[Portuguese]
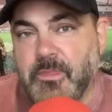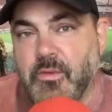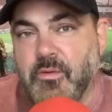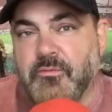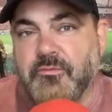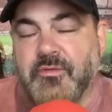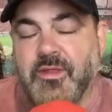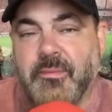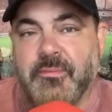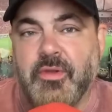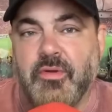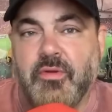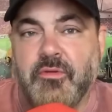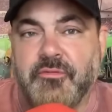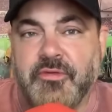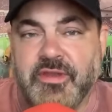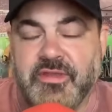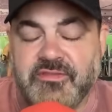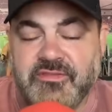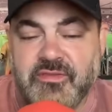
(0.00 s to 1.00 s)
O Flamengo
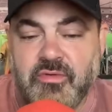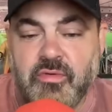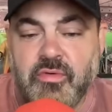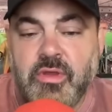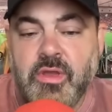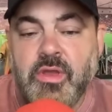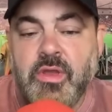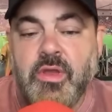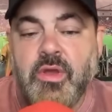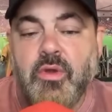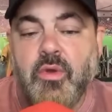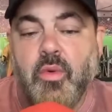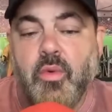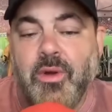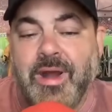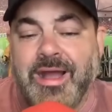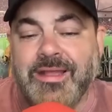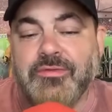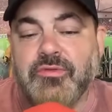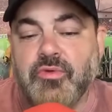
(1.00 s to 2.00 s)
ofereceu
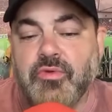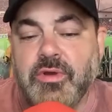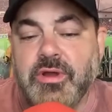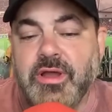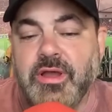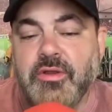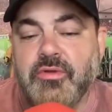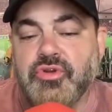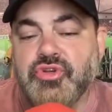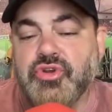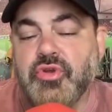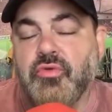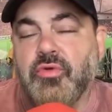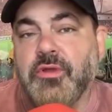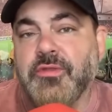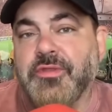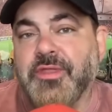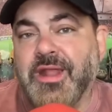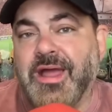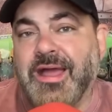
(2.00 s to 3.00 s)
quatro anos de
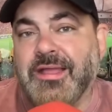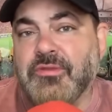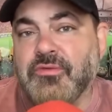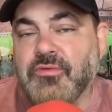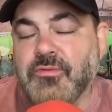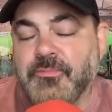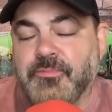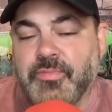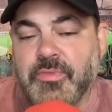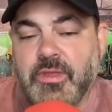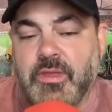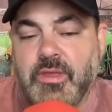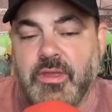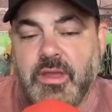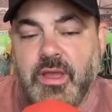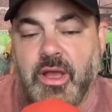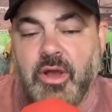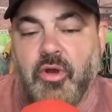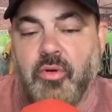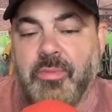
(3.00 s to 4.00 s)
contrato
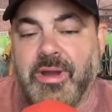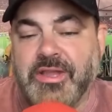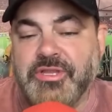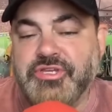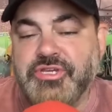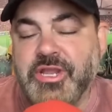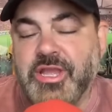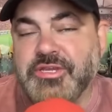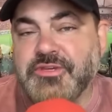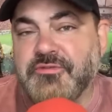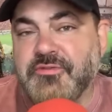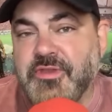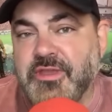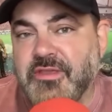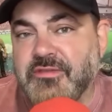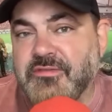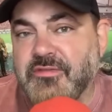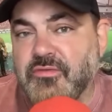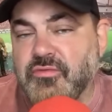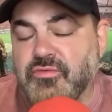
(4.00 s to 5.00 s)
ao Matias
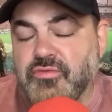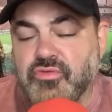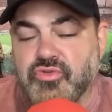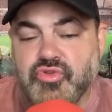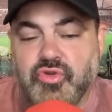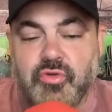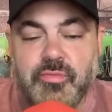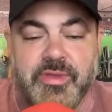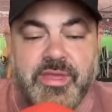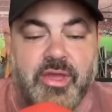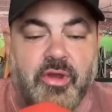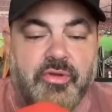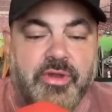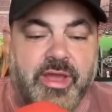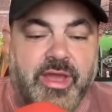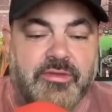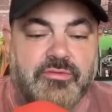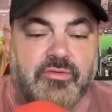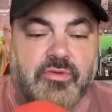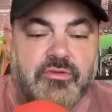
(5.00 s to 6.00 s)
Vinha, segundo o Júlio Miguel
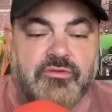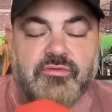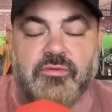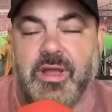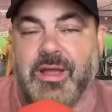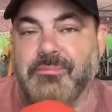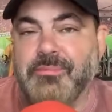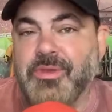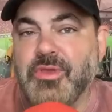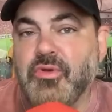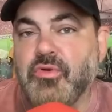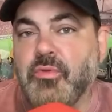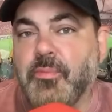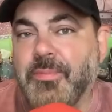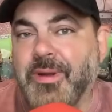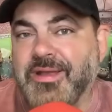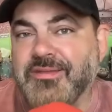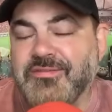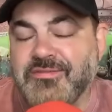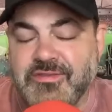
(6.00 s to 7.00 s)
Neto, nosso amigo,
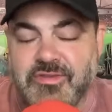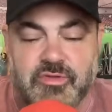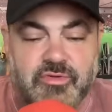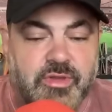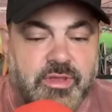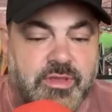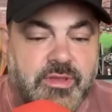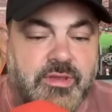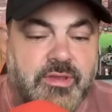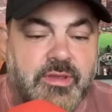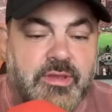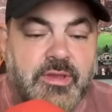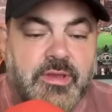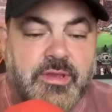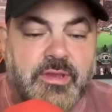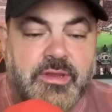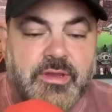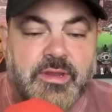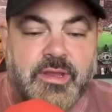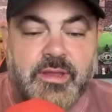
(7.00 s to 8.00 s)
parceiro aí.
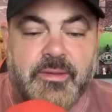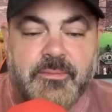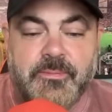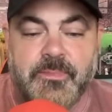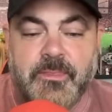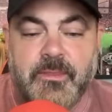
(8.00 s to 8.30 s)
Né?